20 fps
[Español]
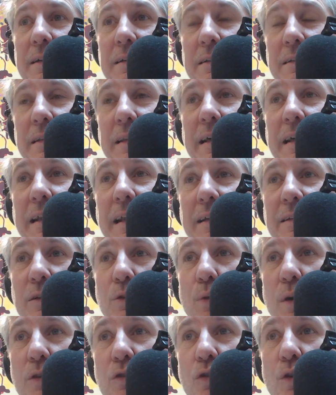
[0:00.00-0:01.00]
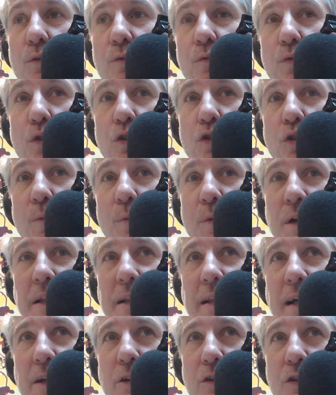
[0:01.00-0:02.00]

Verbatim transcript: de la situación Fondo Monetario